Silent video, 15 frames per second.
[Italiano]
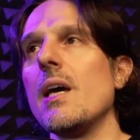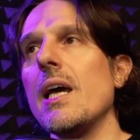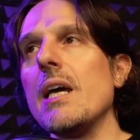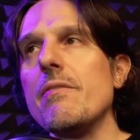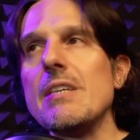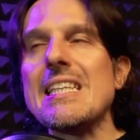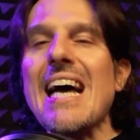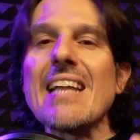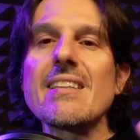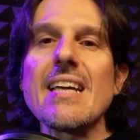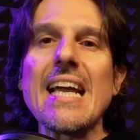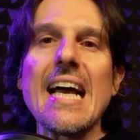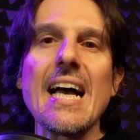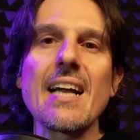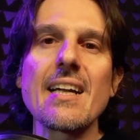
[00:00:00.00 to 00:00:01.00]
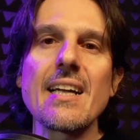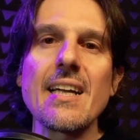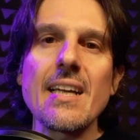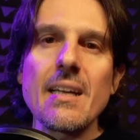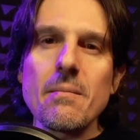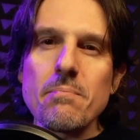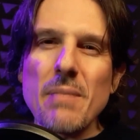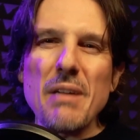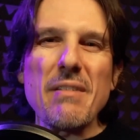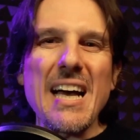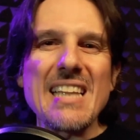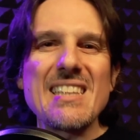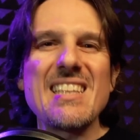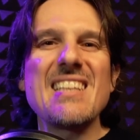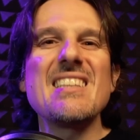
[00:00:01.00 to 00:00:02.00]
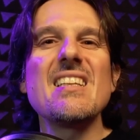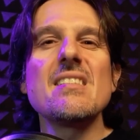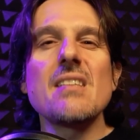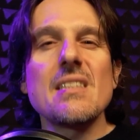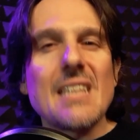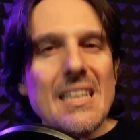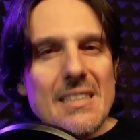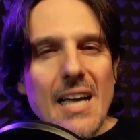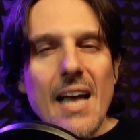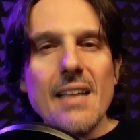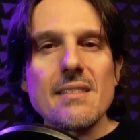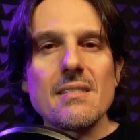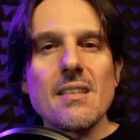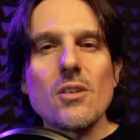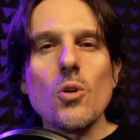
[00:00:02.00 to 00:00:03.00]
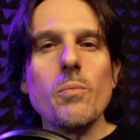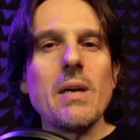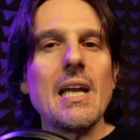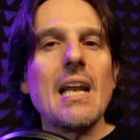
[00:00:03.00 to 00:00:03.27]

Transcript: Evitate anche bevande disidratanti come